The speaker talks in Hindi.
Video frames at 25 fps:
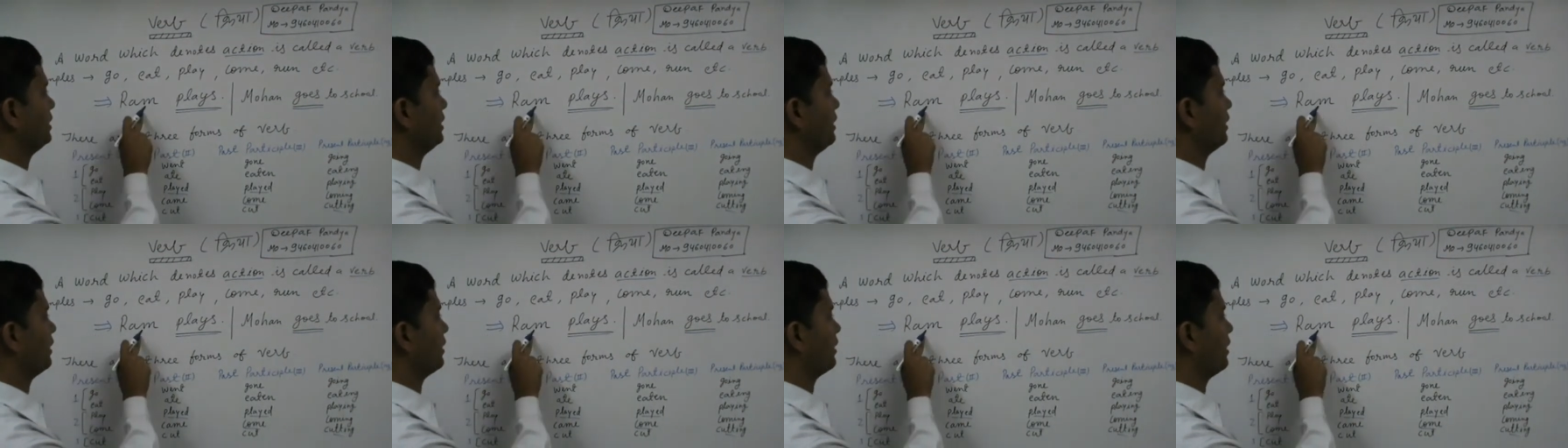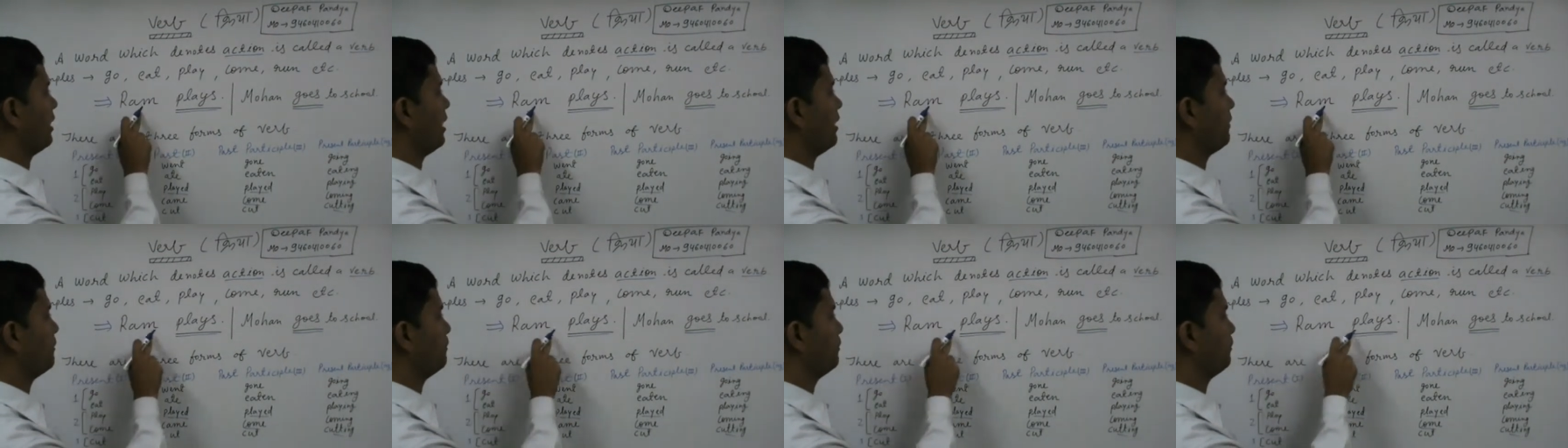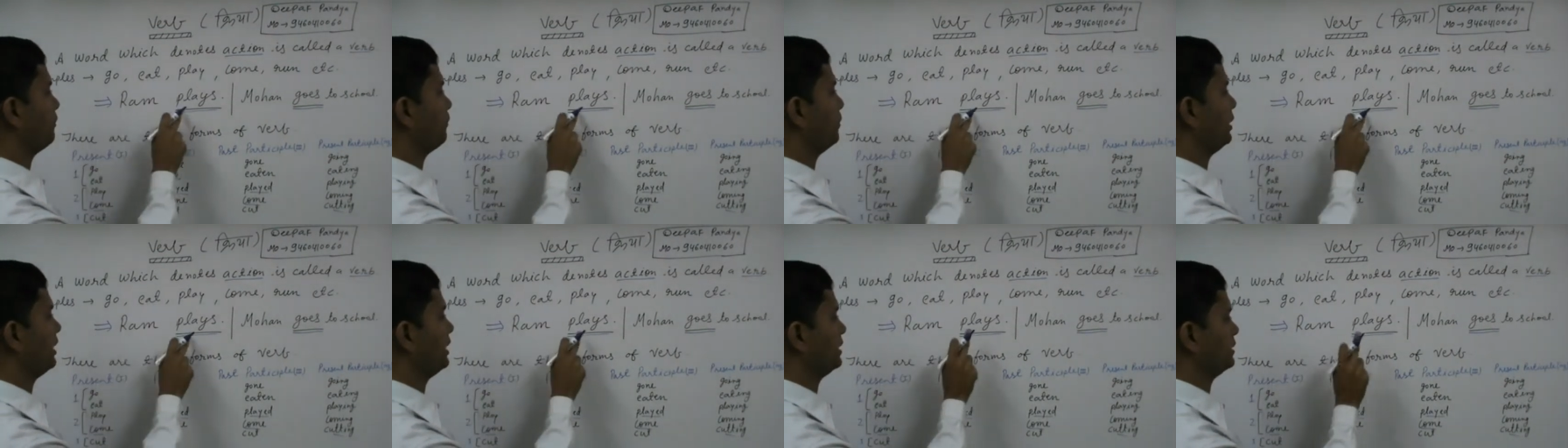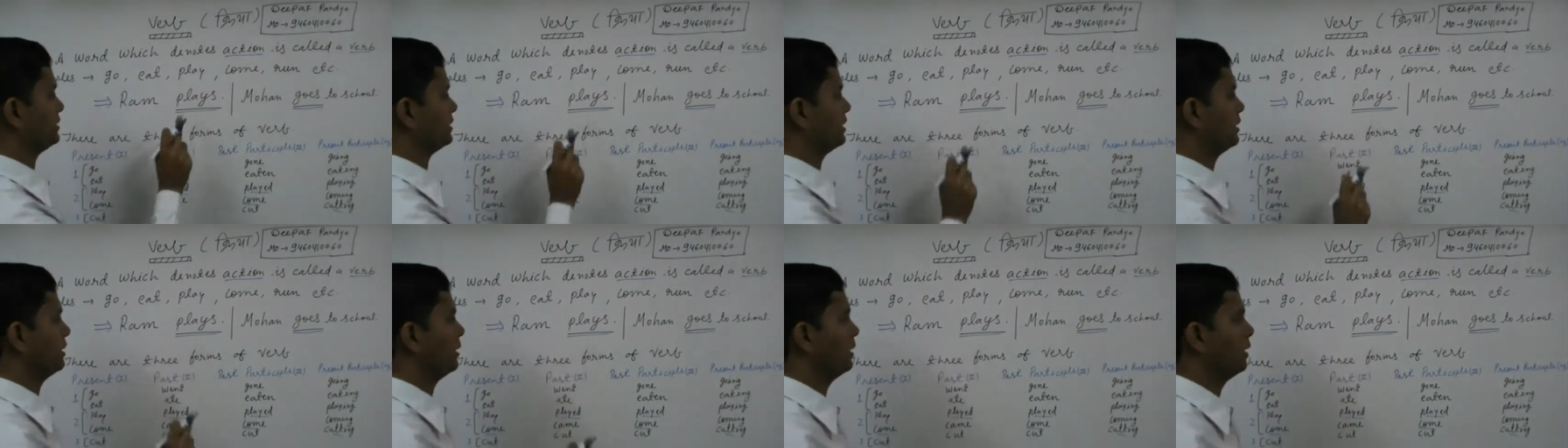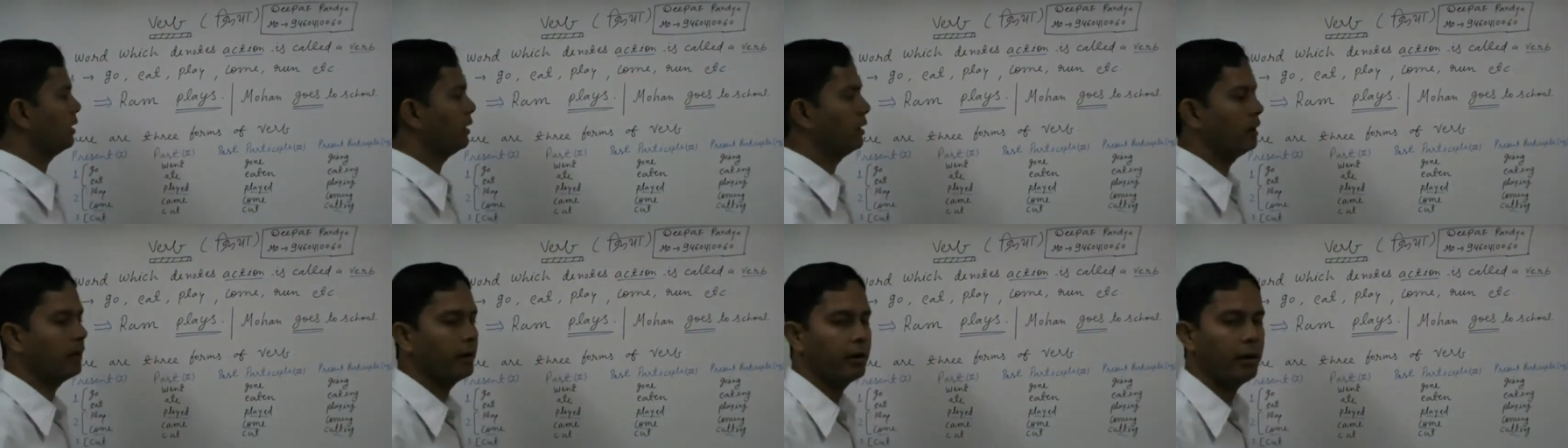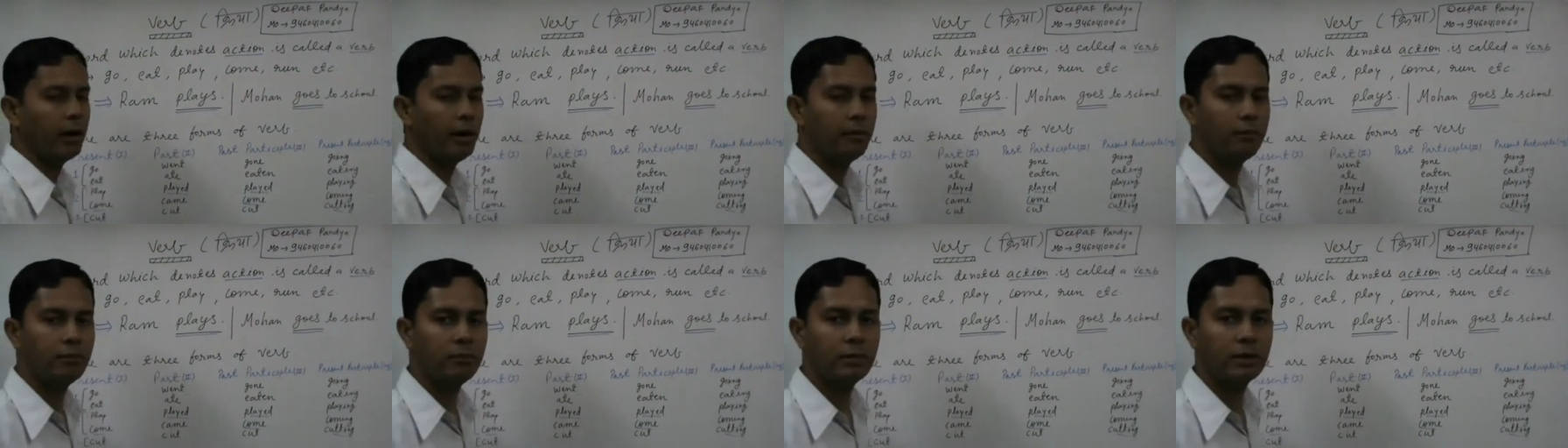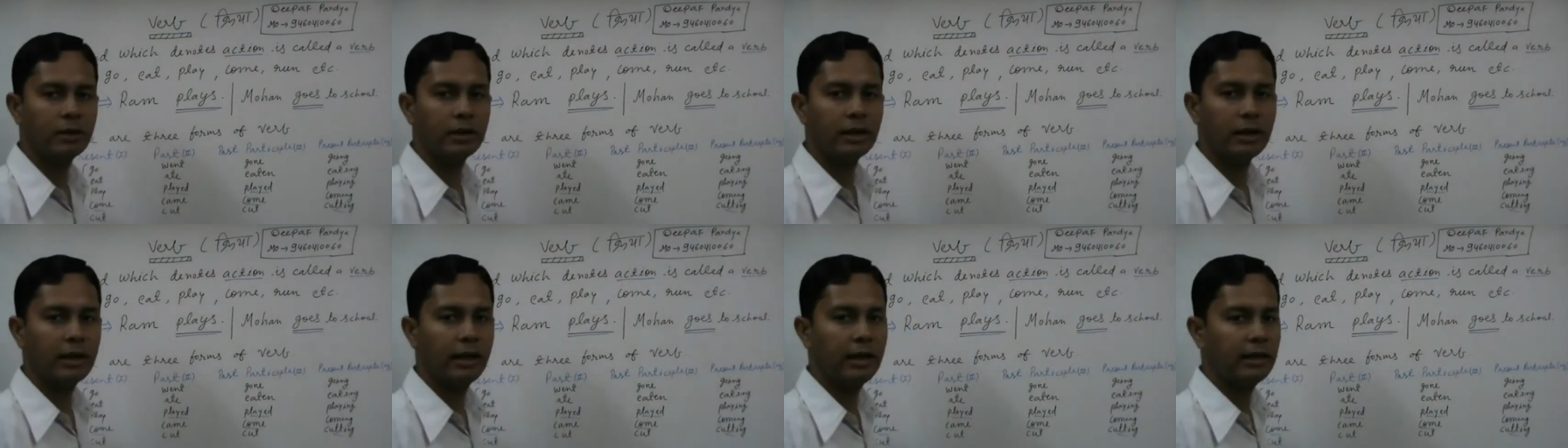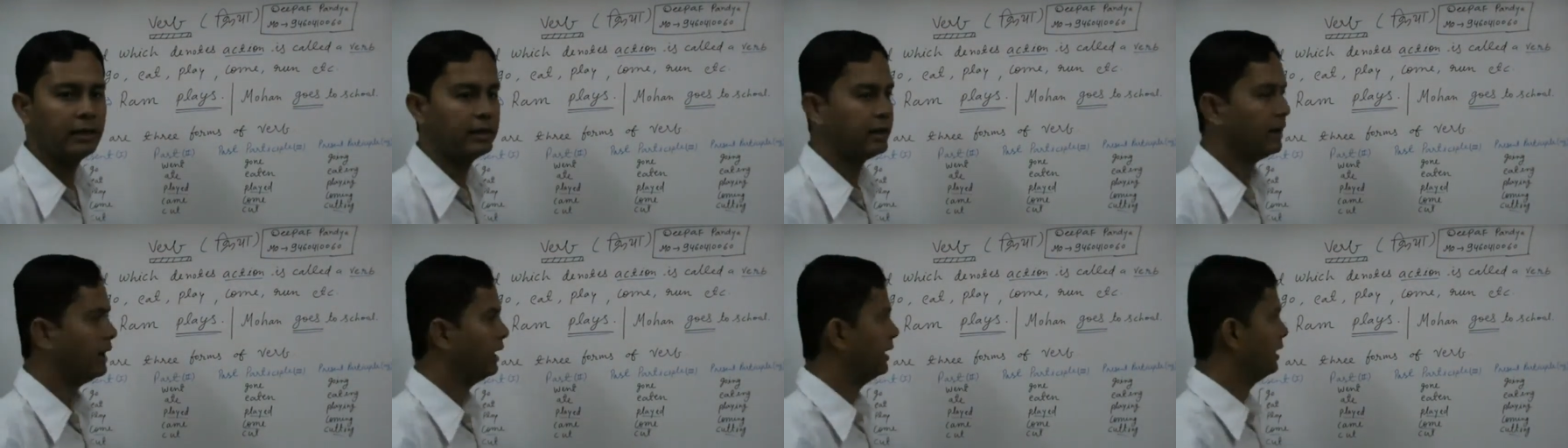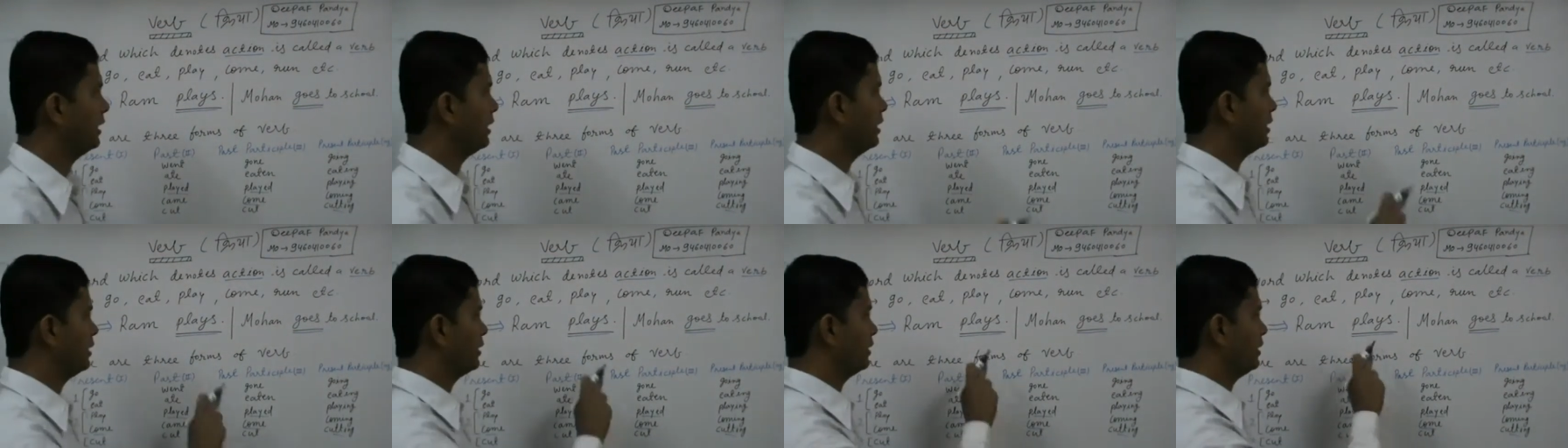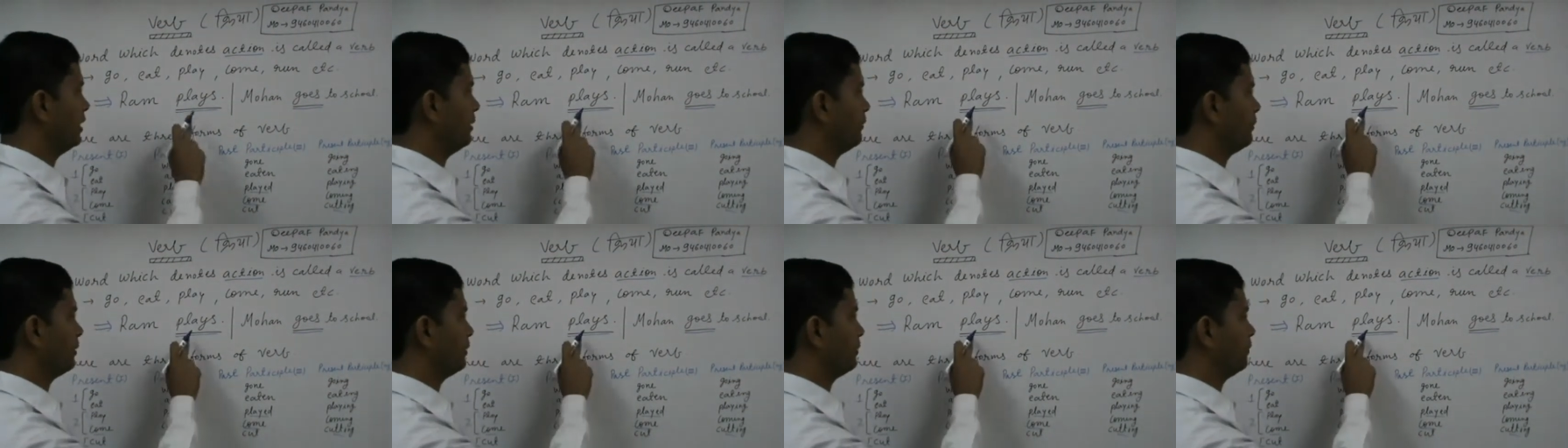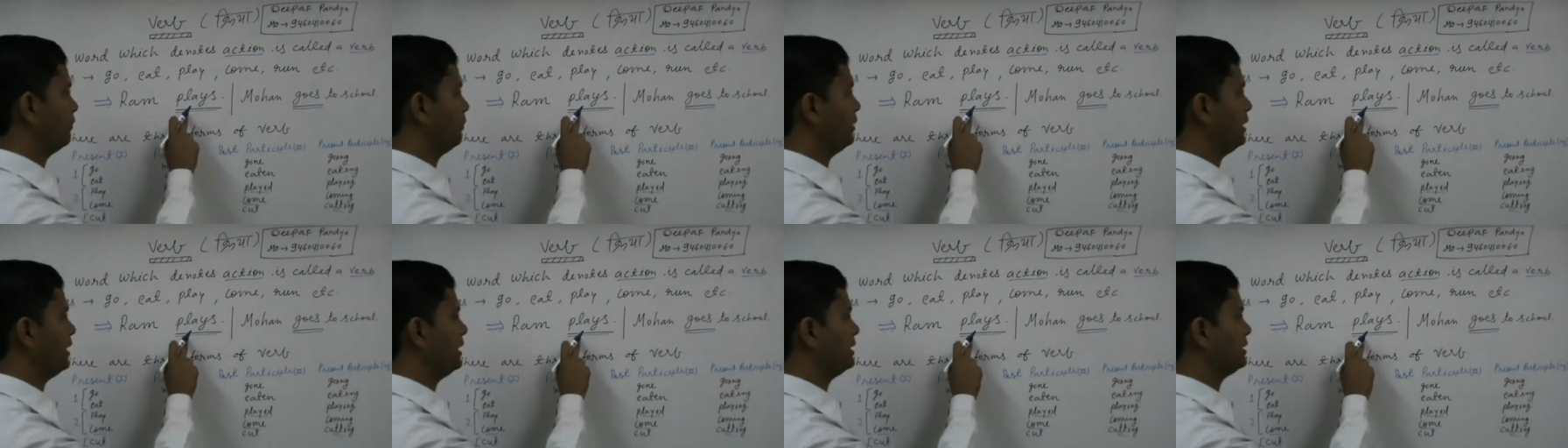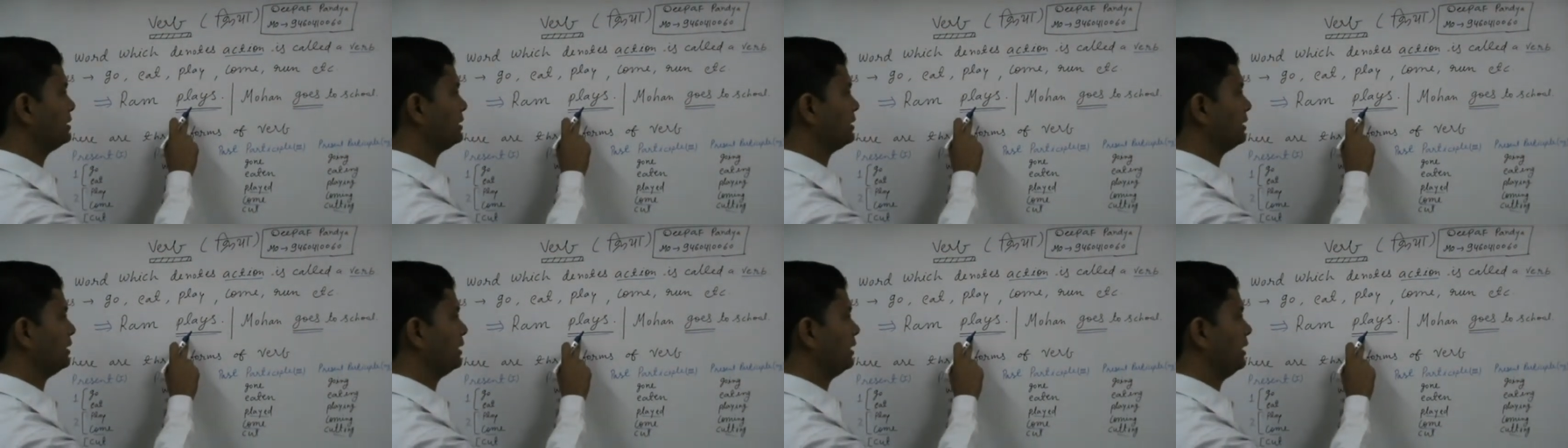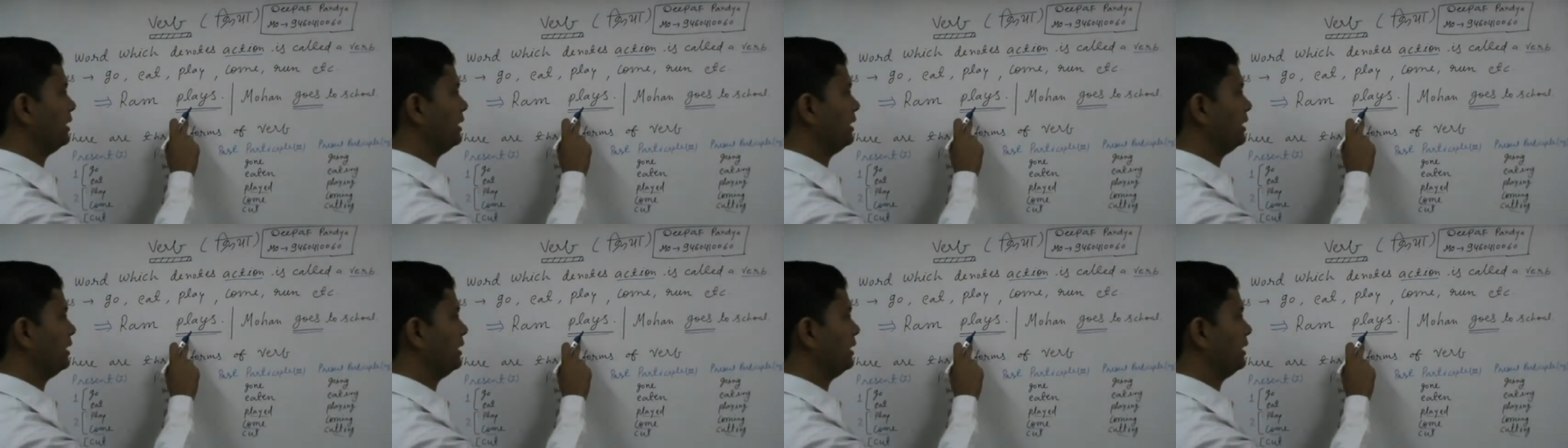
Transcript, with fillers: हैं राम प्लेस राम खेलता है यहाँ पर प्लेस